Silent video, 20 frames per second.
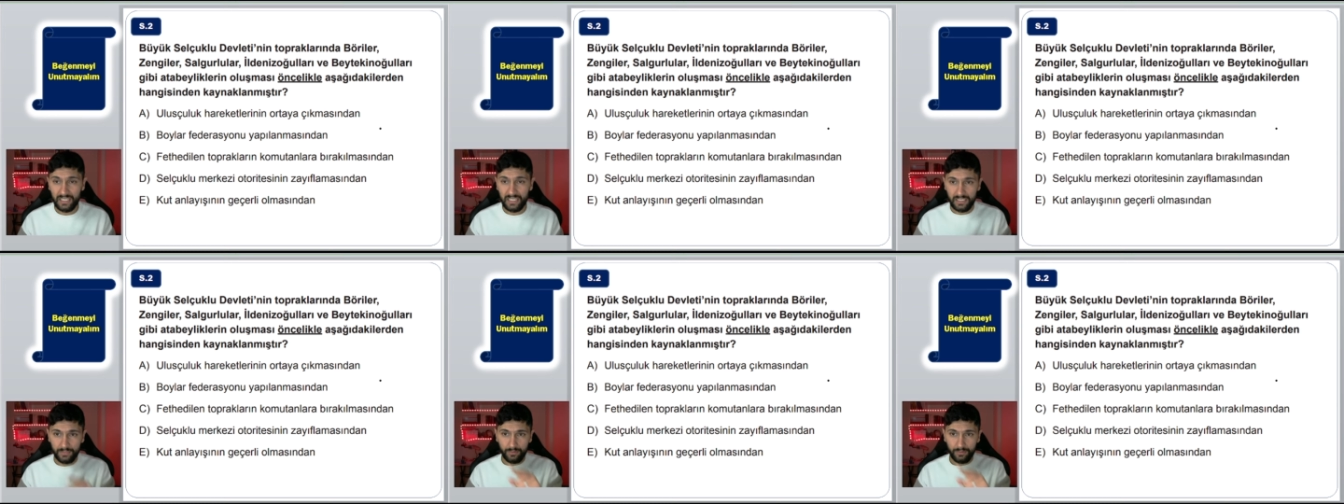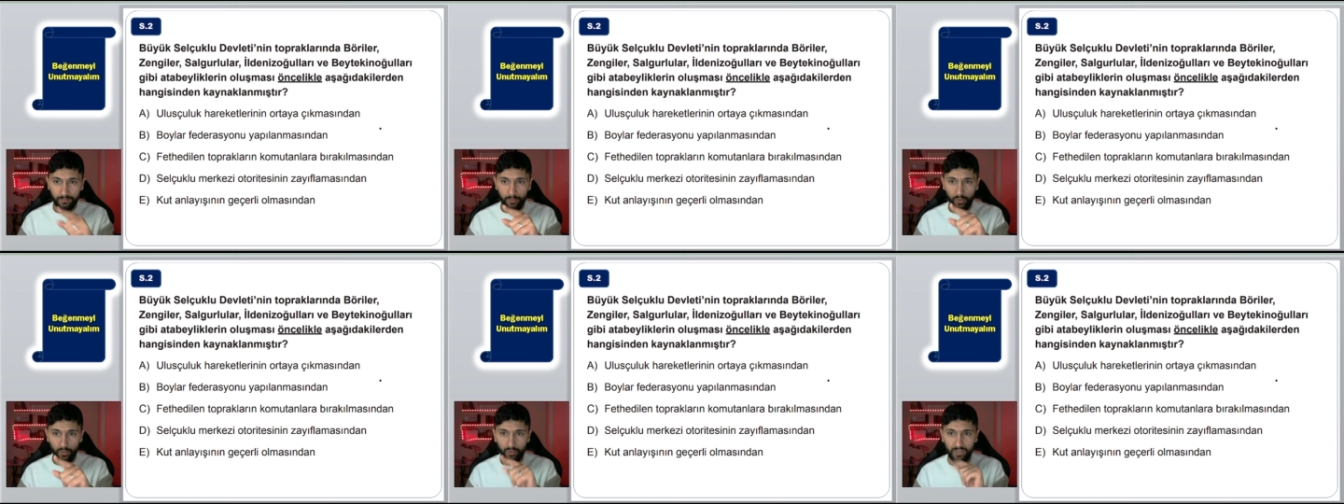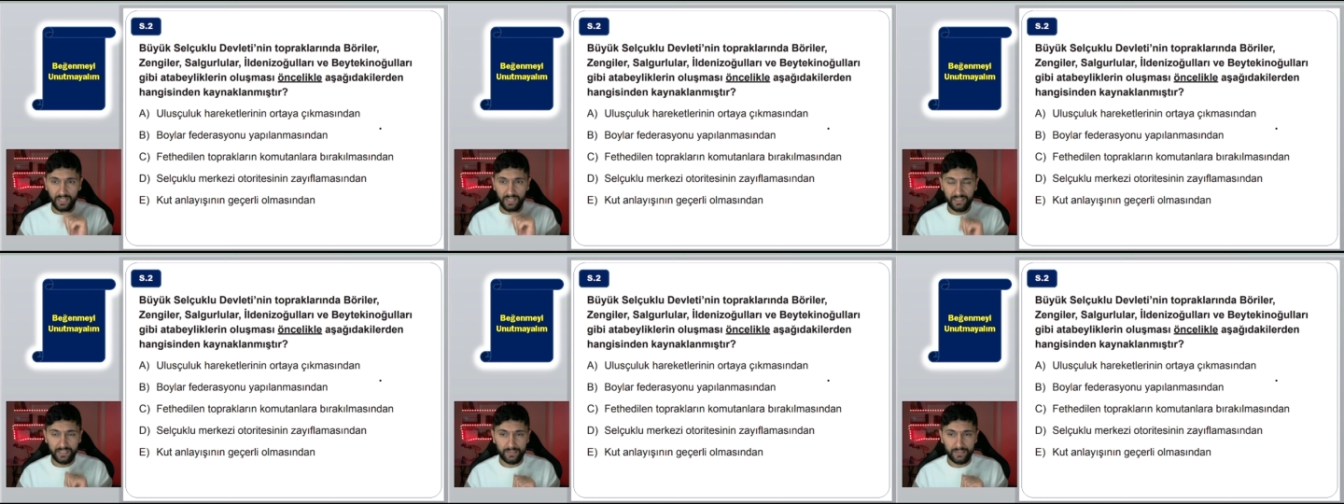Şimdi
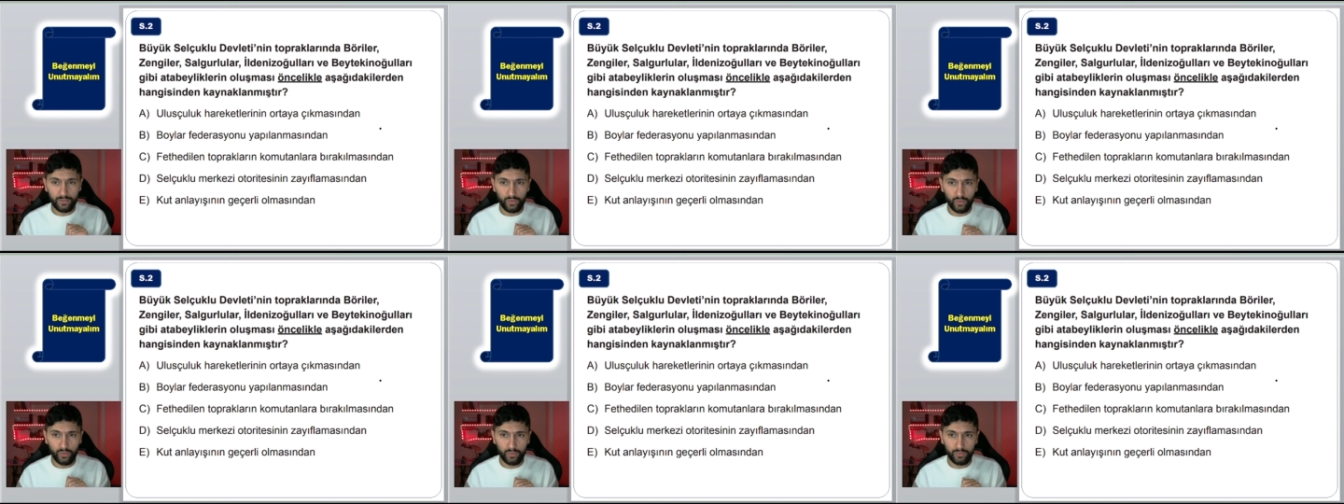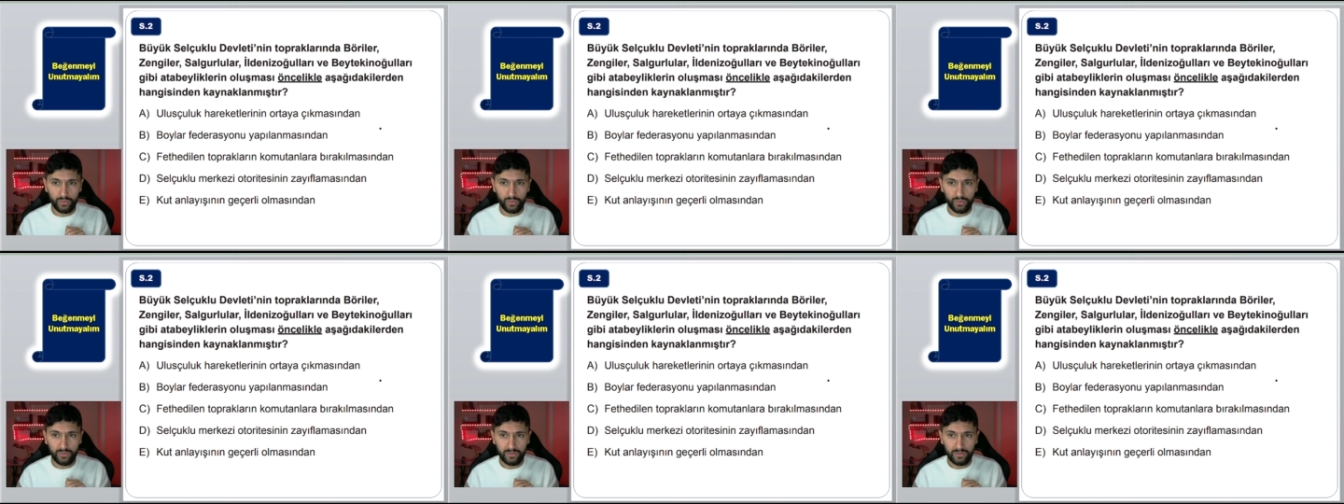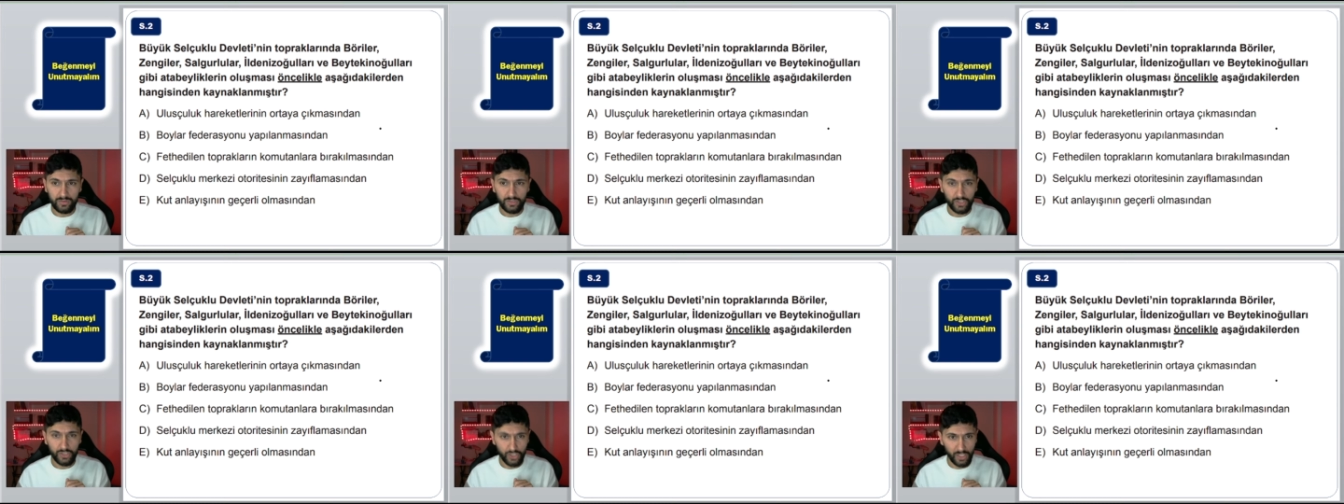Böğriler nerede kurulmuştu?
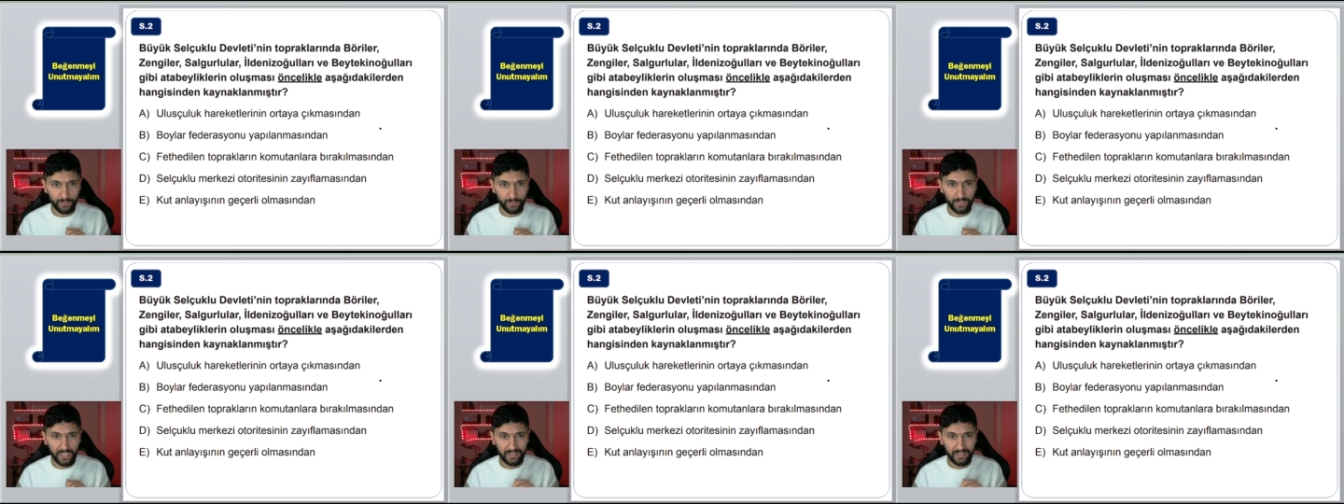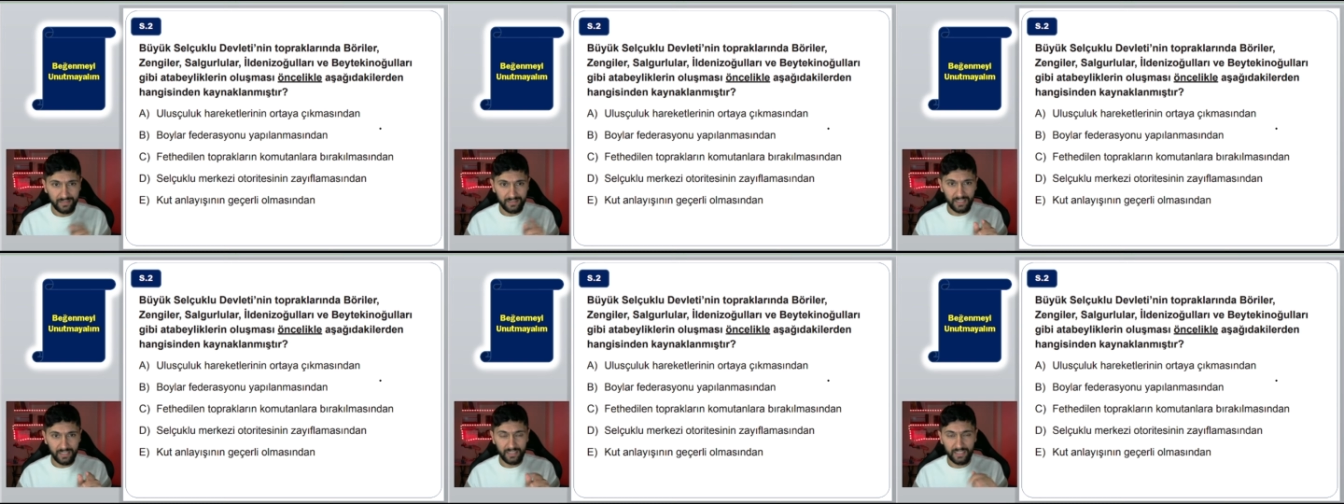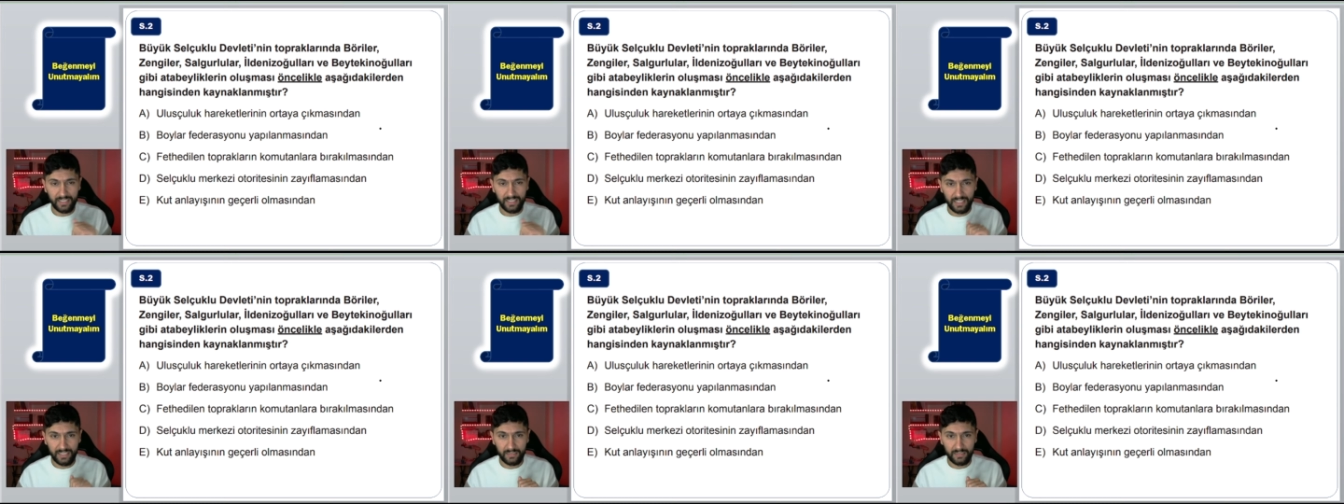Şam'da.
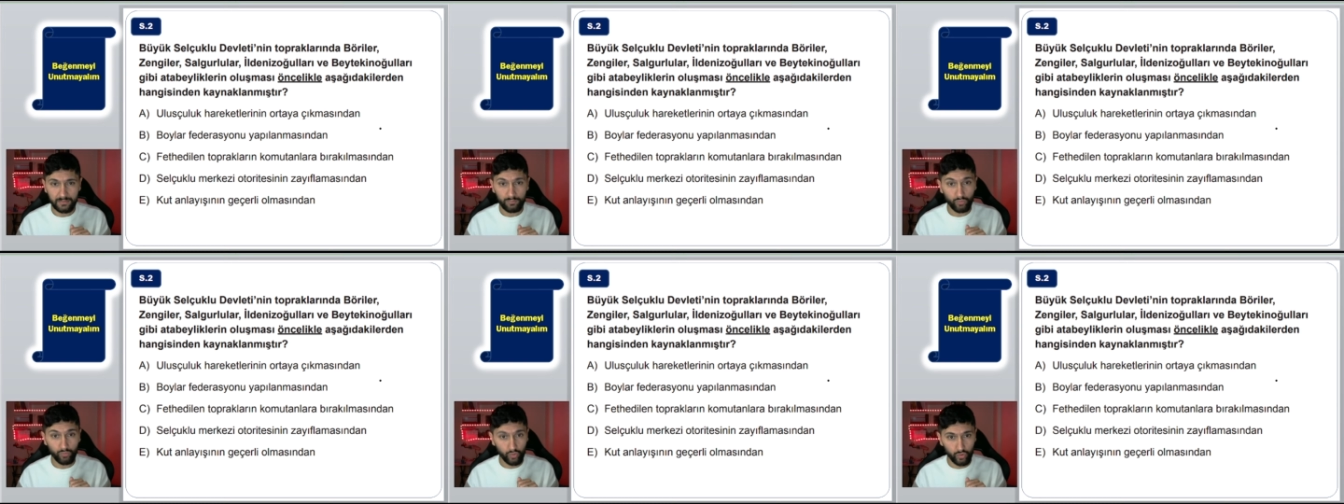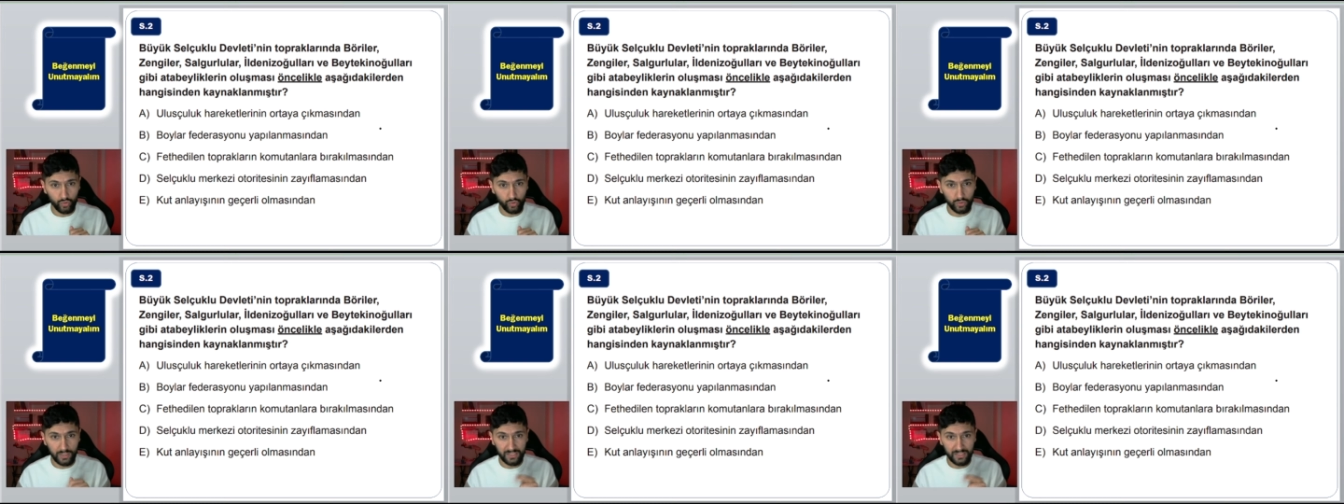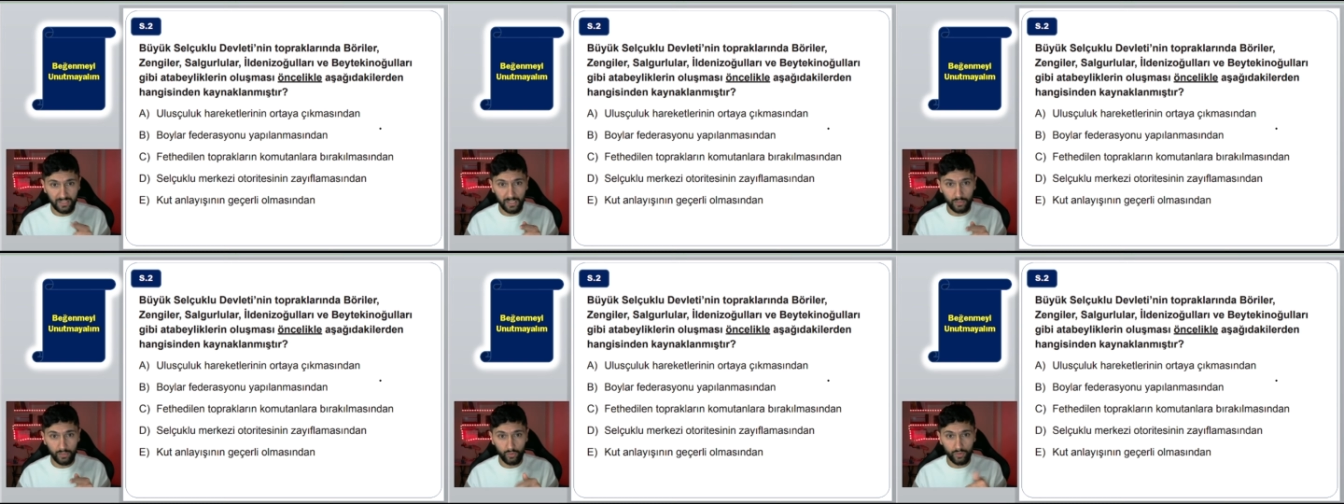Zengiler Musul'da.
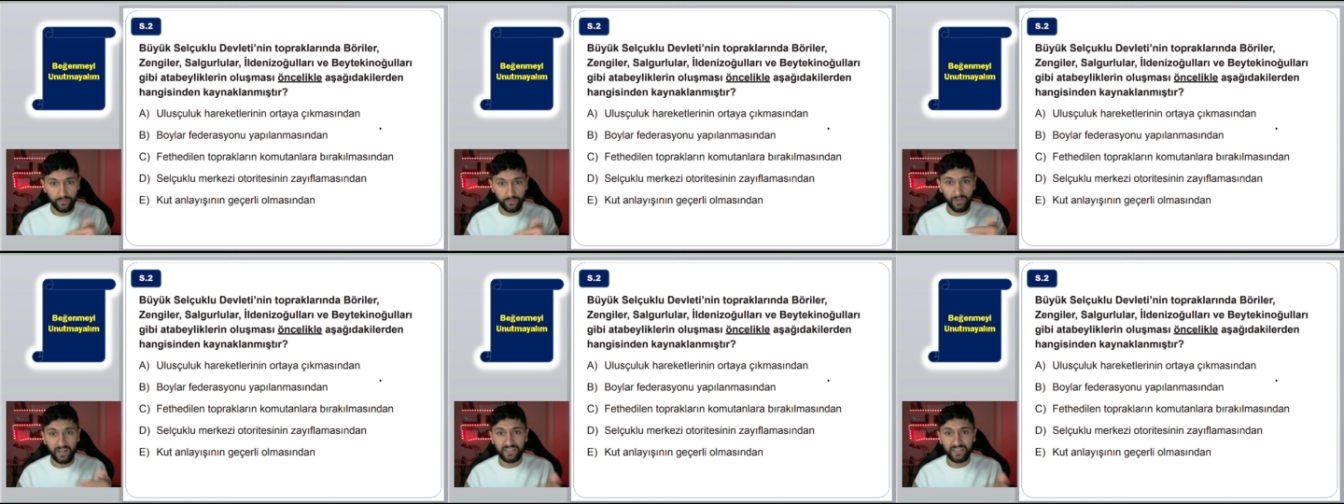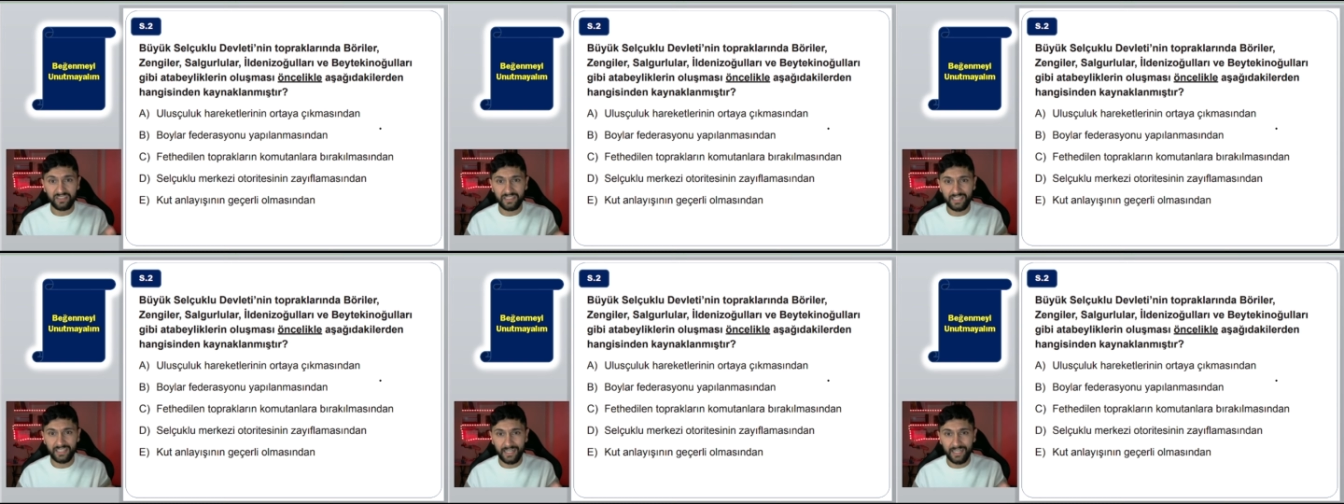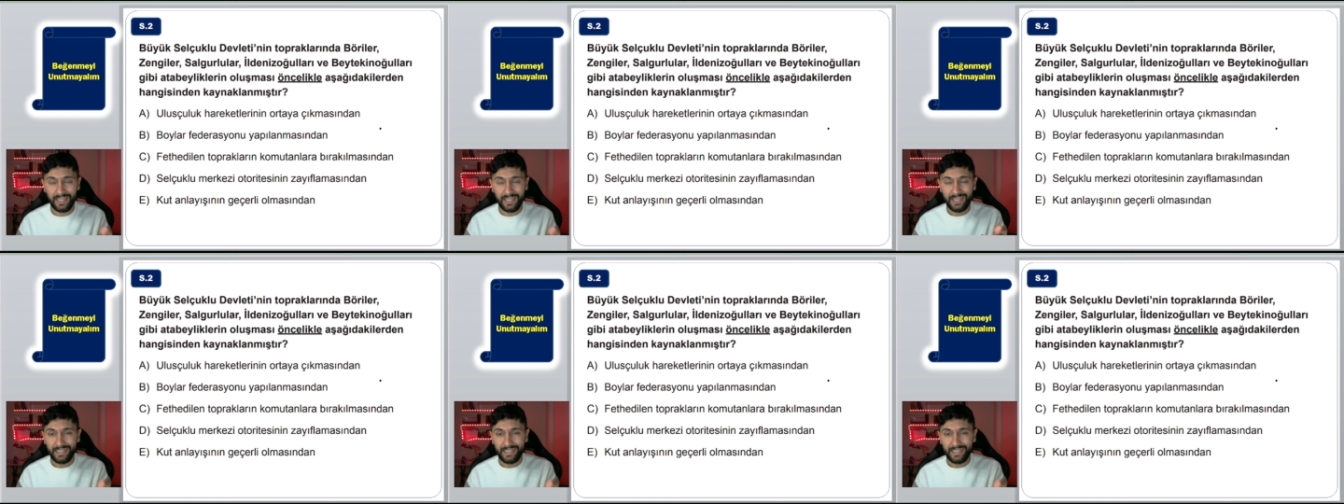Salgur Farsiler.